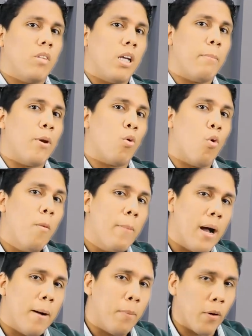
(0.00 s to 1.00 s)
Y
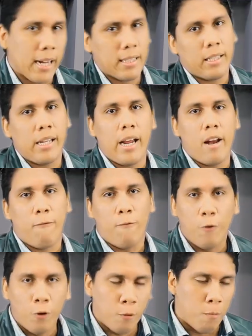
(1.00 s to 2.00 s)
preocupa, porque sí, el
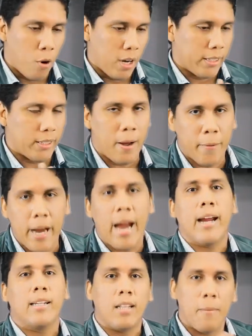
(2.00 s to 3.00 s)
fútbol está
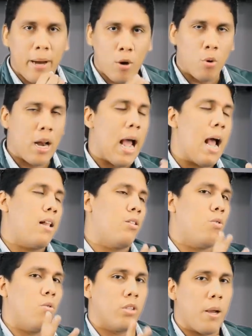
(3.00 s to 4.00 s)
bien, está
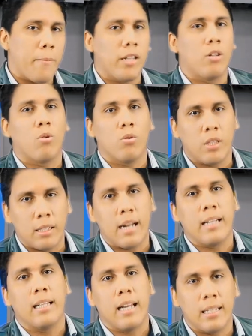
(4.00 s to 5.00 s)
mejorando, se han visto
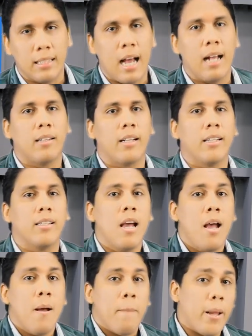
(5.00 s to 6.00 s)
cositas interesantes,
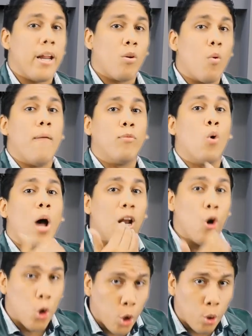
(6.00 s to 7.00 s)
pero en cuanto a
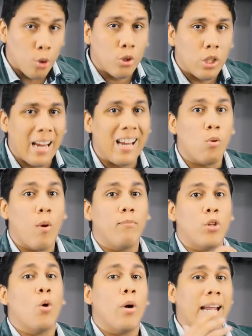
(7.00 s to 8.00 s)
logros, en
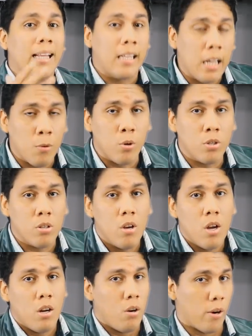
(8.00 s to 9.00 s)
cuanto a objetivos,
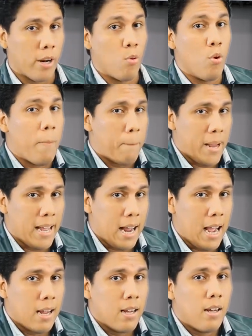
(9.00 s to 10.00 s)
lo que uno
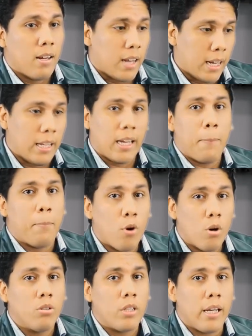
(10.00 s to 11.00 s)
espera que este
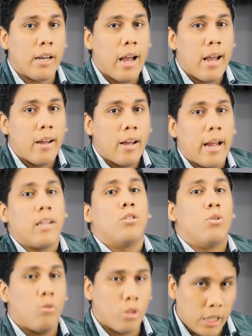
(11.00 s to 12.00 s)
equipo consiga
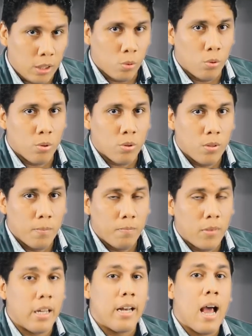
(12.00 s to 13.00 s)
son títulos.
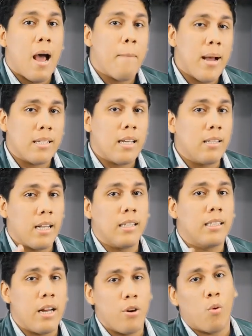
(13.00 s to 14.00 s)
Y nada más en
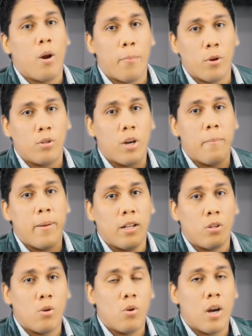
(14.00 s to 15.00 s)
tres años, con el profesor
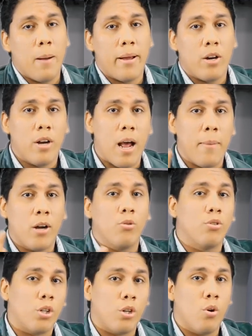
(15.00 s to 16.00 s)
Alberto Gamero, nada más
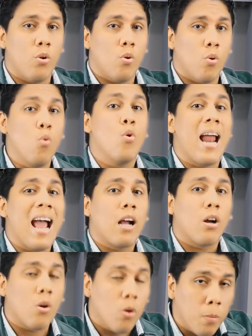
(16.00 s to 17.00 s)
consiguió una
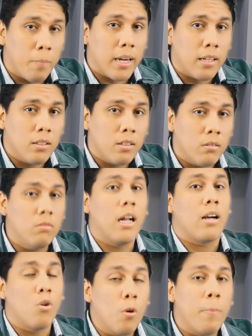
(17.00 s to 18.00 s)
copa,
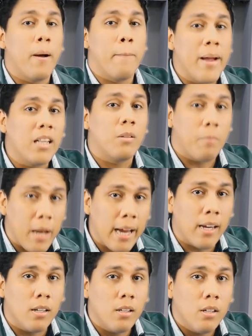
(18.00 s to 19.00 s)
una copa
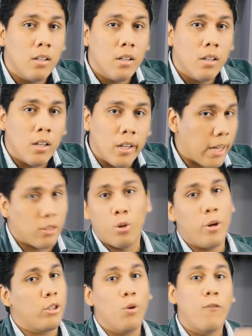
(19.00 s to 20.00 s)
Betplay. Y
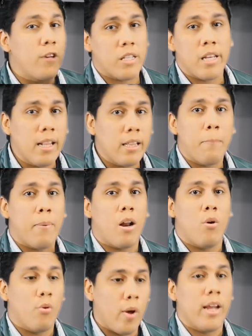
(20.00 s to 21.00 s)
eso no es suficiente
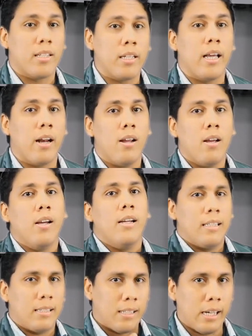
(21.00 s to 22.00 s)
para uno decir,
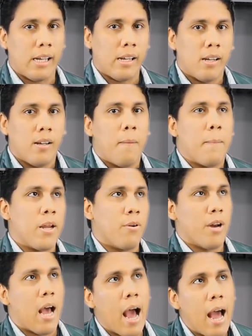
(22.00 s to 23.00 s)
sí,
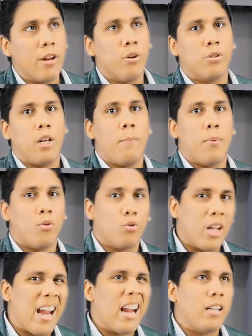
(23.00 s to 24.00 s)
Millonarios, el
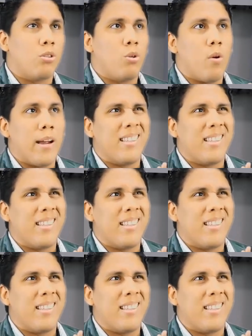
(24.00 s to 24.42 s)
proceso,